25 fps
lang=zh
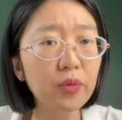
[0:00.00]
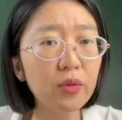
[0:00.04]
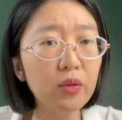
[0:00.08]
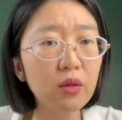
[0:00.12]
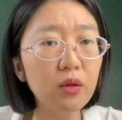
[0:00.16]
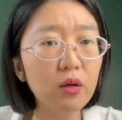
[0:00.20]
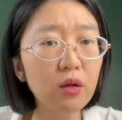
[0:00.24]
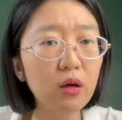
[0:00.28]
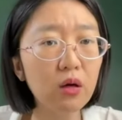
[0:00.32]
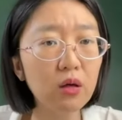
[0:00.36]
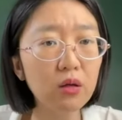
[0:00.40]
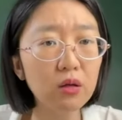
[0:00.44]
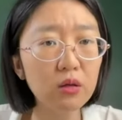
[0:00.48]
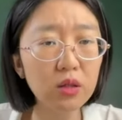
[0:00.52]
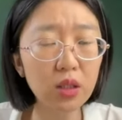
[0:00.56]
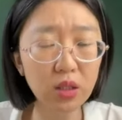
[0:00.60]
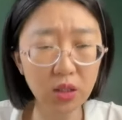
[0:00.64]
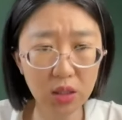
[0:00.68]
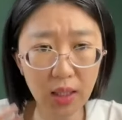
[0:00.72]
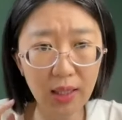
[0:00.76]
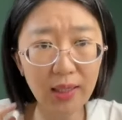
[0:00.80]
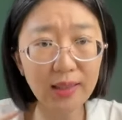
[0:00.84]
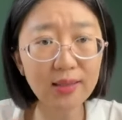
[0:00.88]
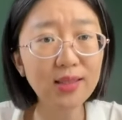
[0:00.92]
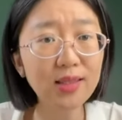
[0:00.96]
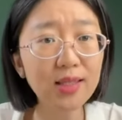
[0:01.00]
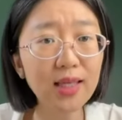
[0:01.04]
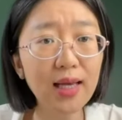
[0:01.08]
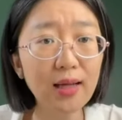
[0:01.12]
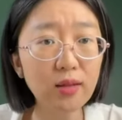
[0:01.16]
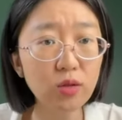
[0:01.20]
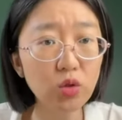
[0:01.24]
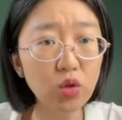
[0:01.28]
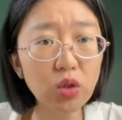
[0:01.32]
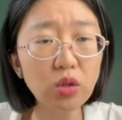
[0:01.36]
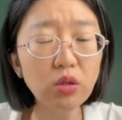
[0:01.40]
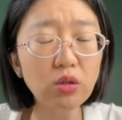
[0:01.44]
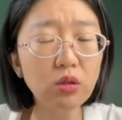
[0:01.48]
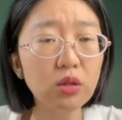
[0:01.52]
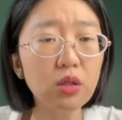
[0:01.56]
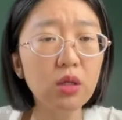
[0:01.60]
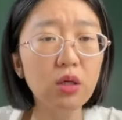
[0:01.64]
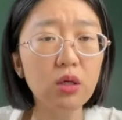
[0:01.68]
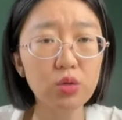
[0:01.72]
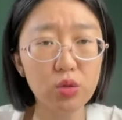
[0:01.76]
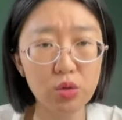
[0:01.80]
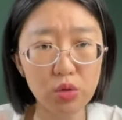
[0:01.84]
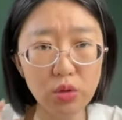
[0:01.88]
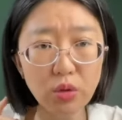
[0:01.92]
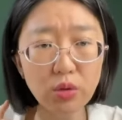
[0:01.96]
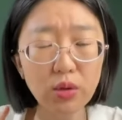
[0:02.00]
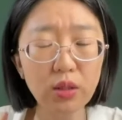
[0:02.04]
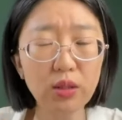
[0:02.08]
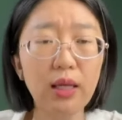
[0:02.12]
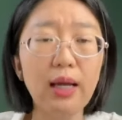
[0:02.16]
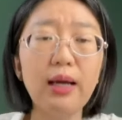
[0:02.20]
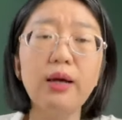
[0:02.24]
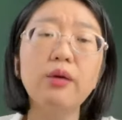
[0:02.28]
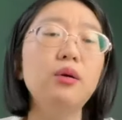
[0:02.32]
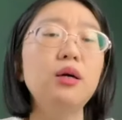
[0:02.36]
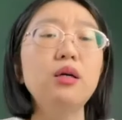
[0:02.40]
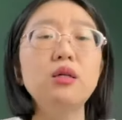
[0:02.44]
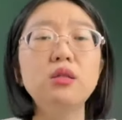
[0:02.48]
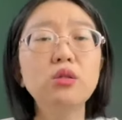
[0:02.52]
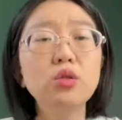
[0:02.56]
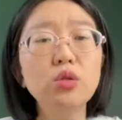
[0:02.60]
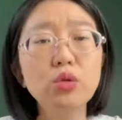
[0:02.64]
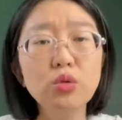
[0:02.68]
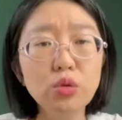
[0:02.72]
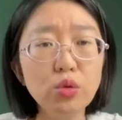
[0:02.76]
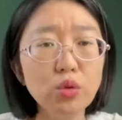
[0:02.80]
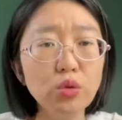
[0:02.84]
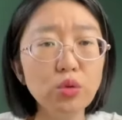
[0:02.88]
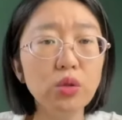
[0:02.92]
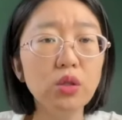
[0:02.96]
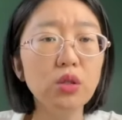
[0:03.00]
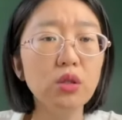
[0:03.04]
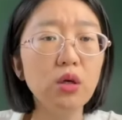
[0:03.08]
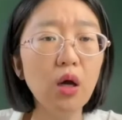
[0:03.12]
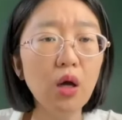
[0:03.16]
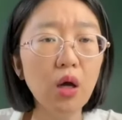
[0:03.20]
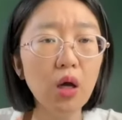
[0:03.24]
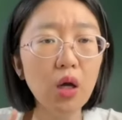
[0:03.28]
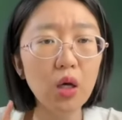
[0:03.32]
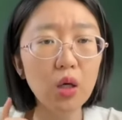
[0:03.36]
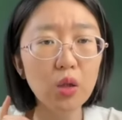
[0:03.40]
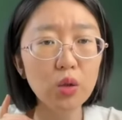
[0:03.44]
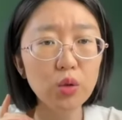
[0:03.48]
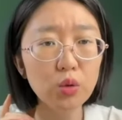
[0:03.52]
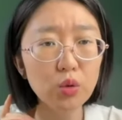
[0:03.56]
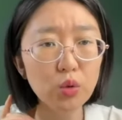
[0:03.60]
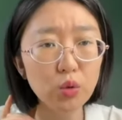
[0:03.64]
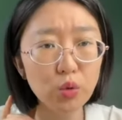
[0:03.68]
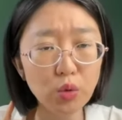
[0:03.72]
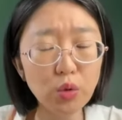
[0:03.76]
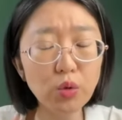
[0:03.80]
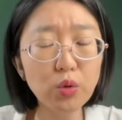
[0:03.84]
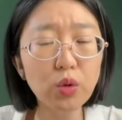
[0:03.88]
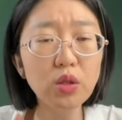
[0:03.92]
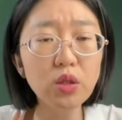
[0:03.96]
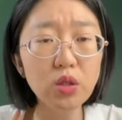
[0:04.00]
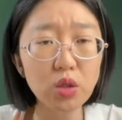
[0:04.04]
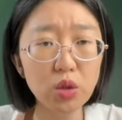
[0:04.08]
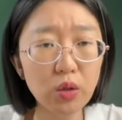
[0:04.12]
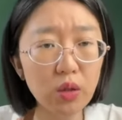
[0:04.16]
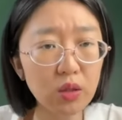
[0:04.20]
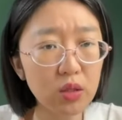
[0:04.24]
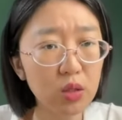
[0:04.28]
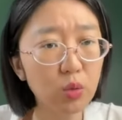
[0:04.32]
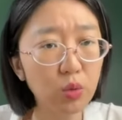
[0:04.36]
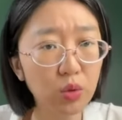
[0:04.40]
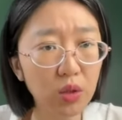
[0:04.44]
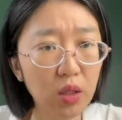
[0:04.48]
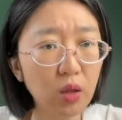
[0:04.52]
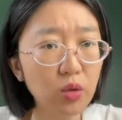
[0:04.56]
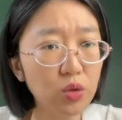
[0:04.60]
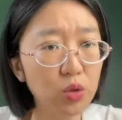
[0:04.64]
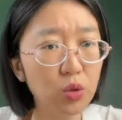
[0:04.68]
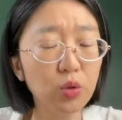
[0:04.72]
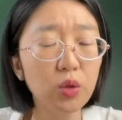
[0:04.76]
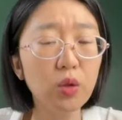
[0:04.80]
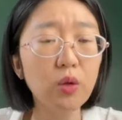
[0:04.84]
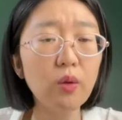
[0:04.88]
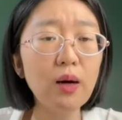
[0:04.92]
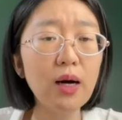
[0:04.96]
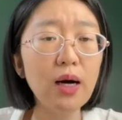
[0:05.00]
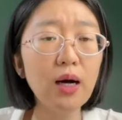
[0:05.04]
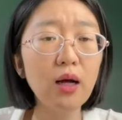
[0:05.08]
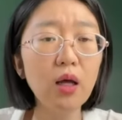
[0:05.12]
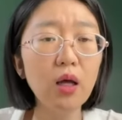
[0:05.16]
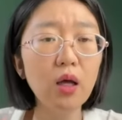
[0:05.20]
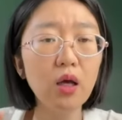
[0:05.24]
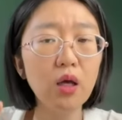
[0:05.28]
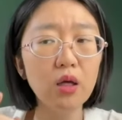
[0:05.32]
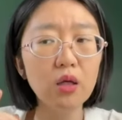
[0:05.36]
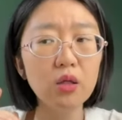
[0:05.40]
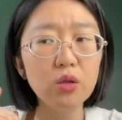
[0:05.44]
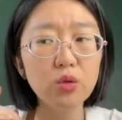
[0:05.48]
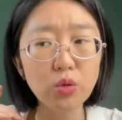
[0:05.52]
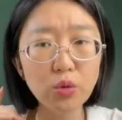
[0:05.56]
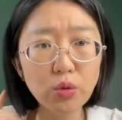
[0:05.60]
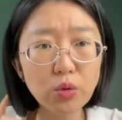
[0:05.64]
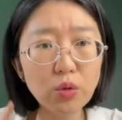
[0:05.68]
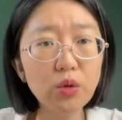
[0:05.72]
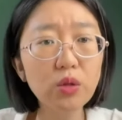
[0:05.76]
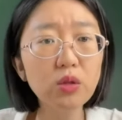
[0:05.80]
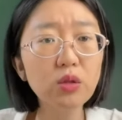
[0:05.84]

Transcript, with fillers: 哦，那是很严重的，所有的台湾人都注意，如果你收到这种要求的话，如果